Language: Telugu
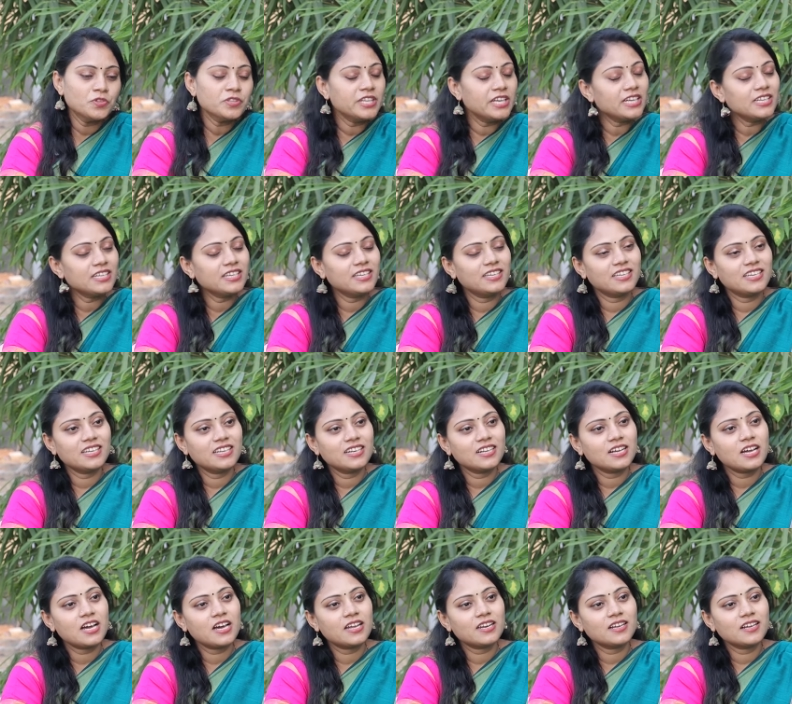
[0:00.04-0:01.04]
ఉదయన్
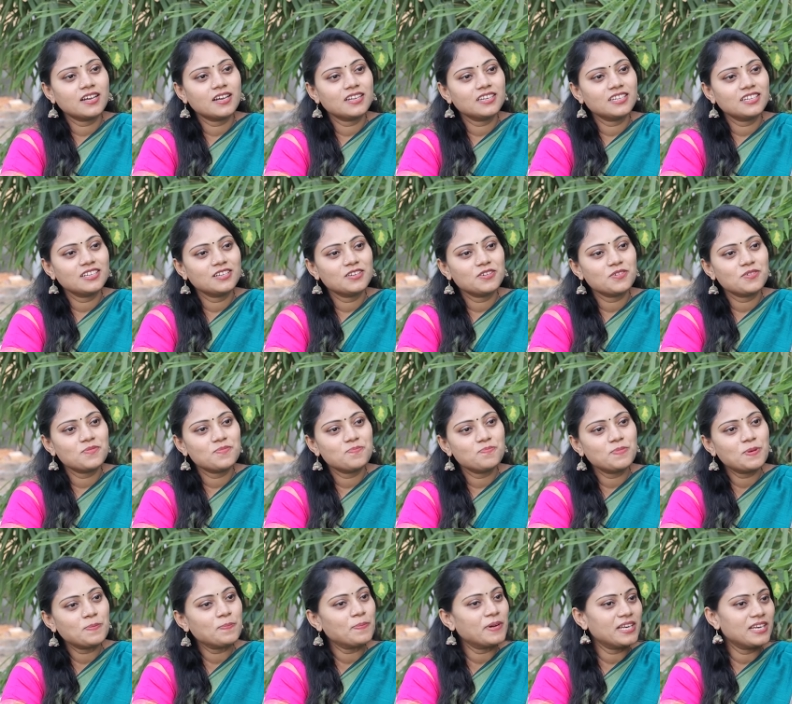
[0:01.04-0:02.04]
కిరణ్ గారు కానీ
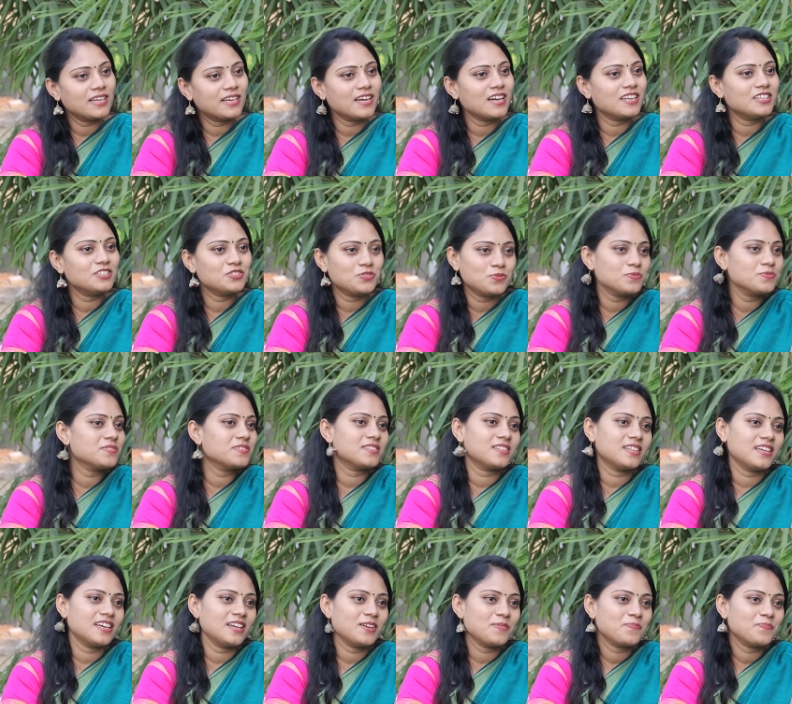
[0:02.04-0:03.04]
మిమ్మల్ని కానీ
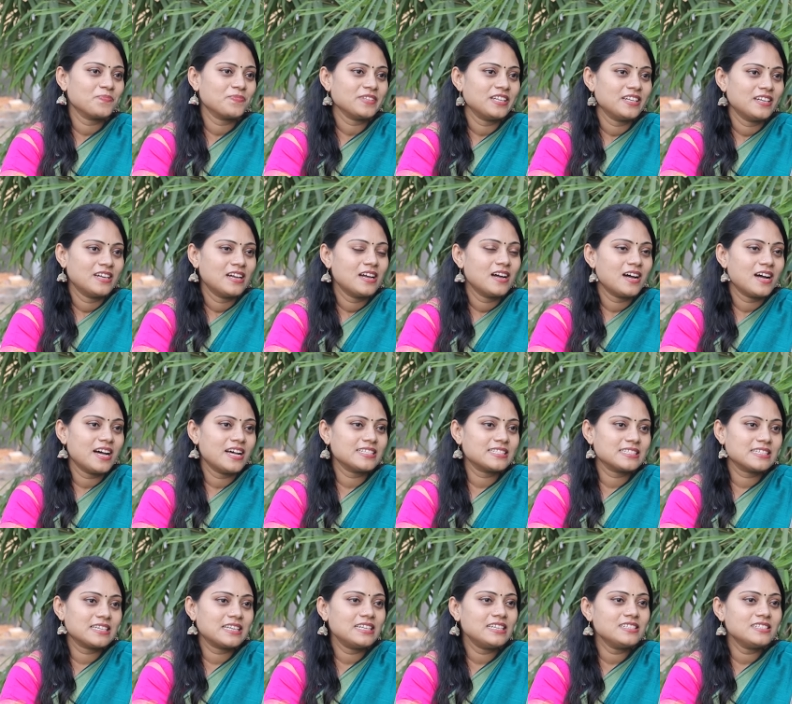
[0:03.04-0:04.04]
చూస్తే ఆ
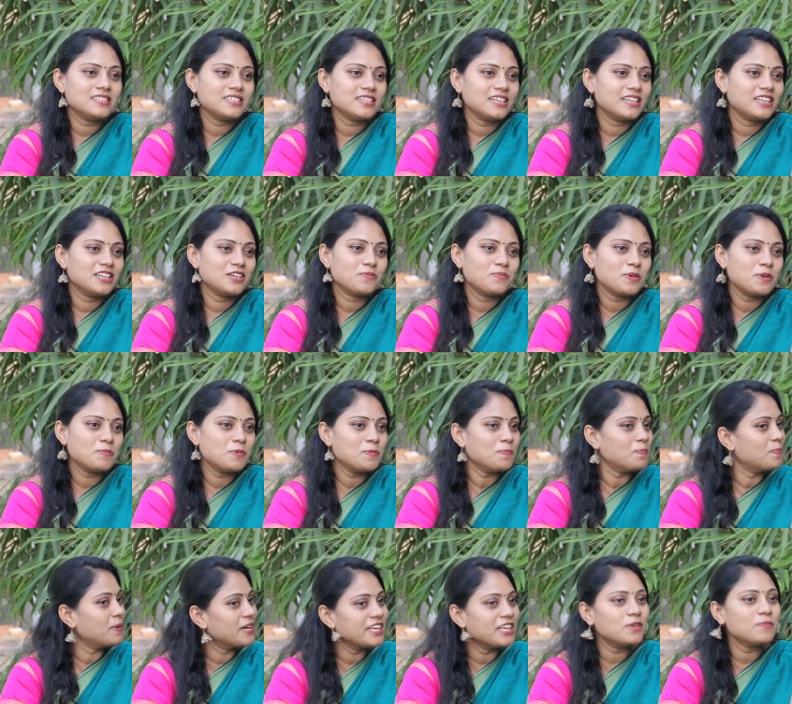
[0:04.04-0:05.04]
స్క్రీన్ షేరింగ్ మేము
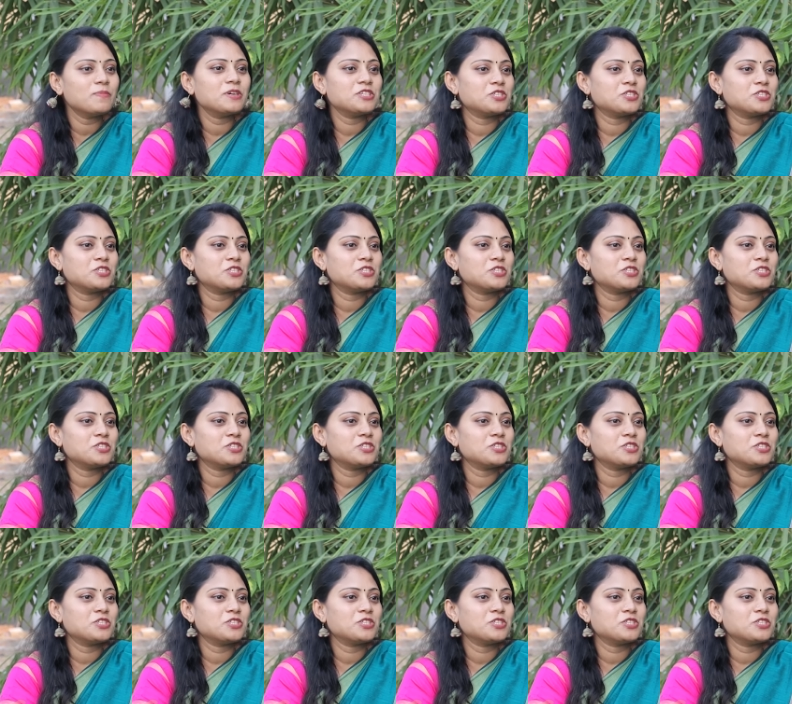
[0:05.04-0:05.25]
ఇప్పటికీ